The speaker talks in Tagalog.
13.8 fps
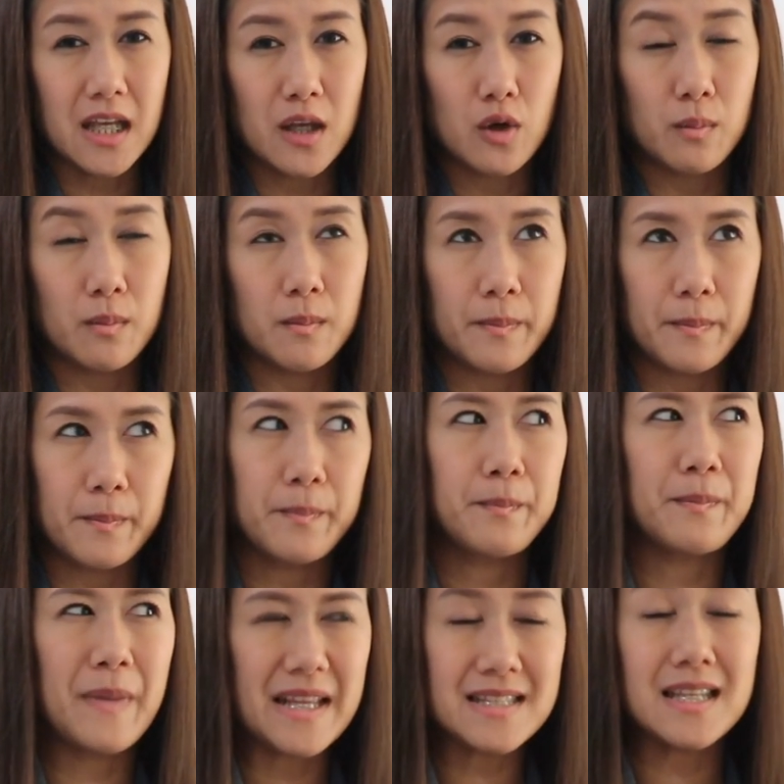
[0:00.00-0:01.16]
niya, yung
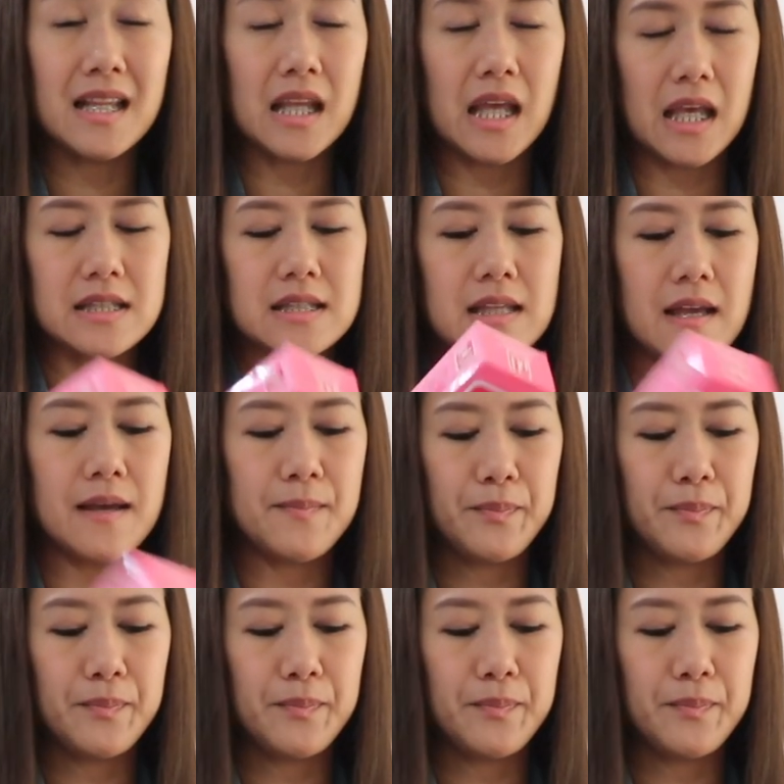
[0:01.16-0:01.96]
pencil case niya.